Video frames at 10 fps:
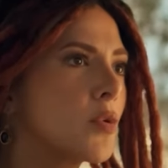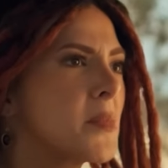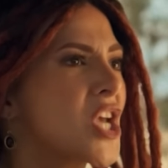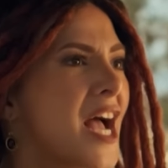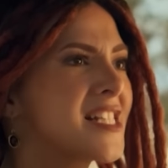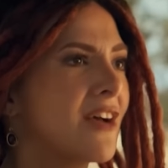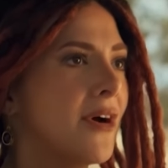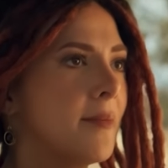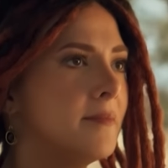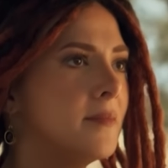مش عايزه
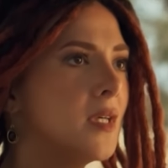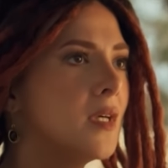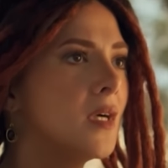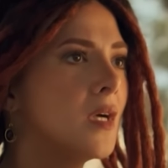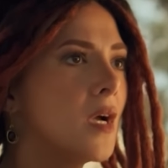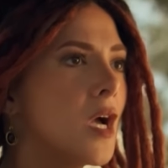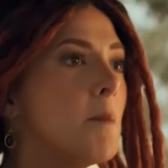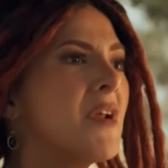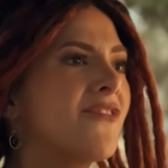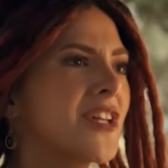افهم
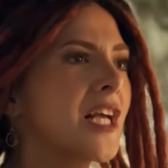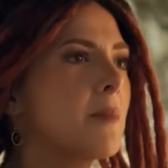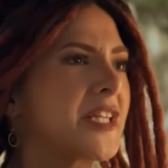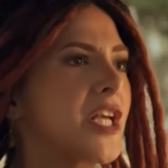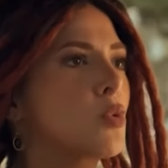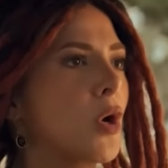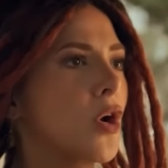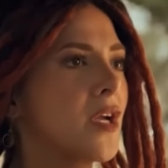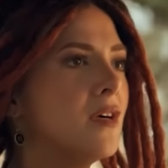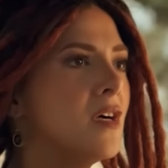من فضلك ما تجيش
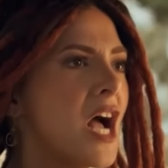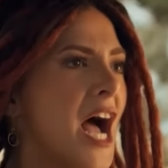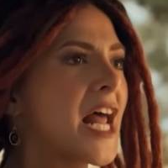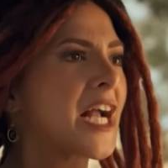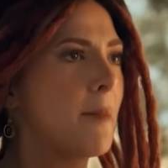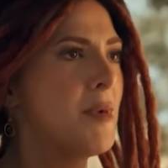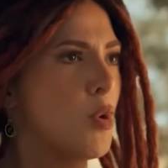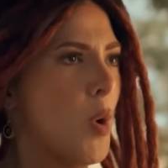ورايا انا هكمل